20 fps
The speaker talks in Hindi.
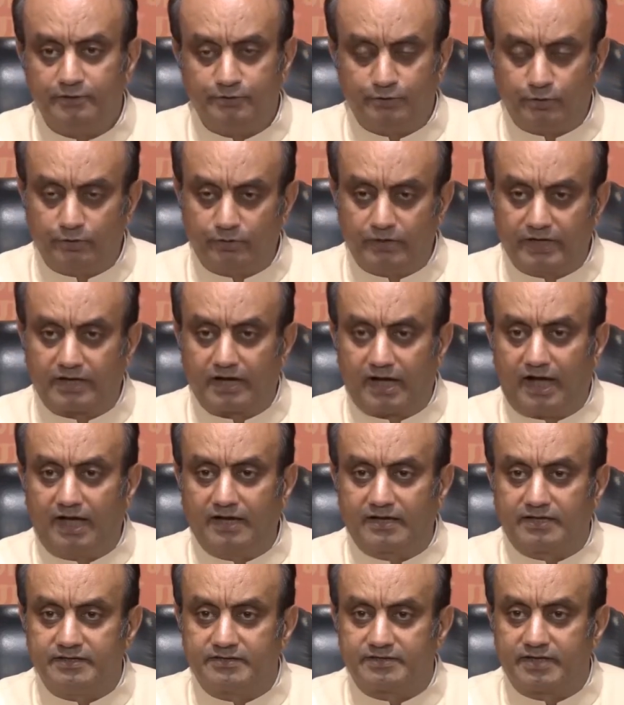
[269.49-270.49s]
दोनों ने
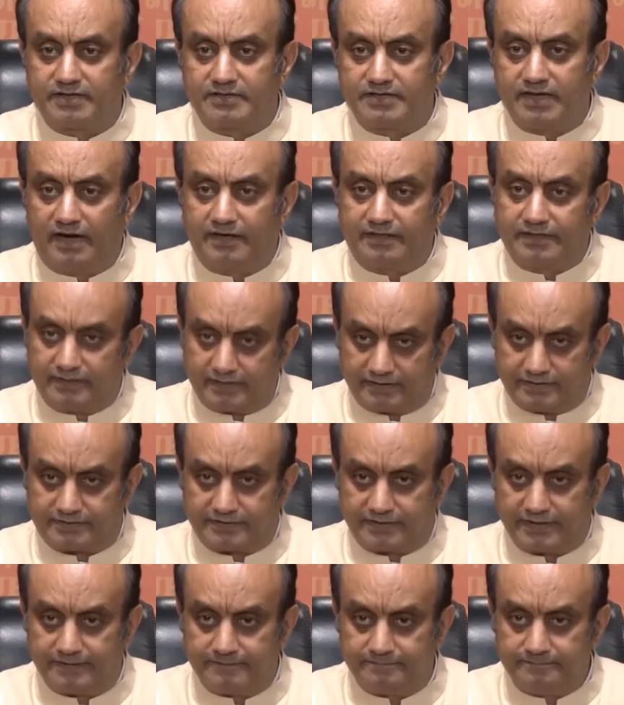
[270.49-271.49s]
कहा कि इशरत जहां
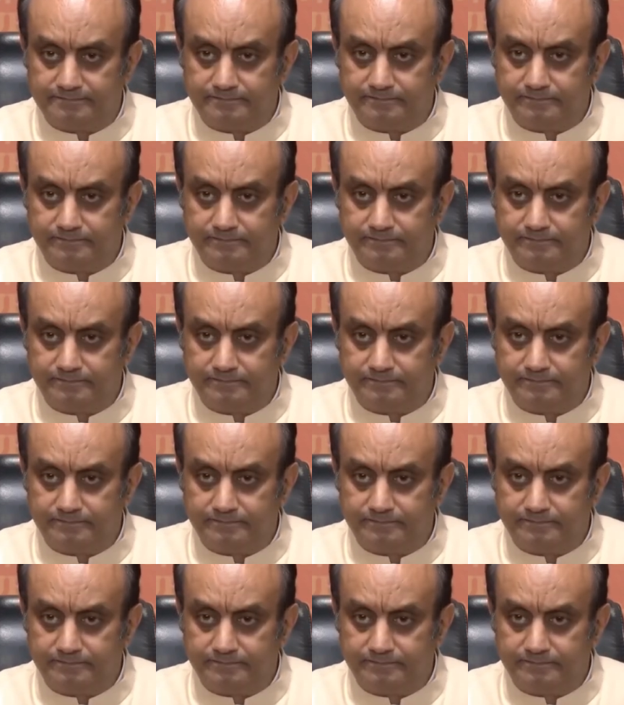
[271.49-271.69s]
टेररिस्ट है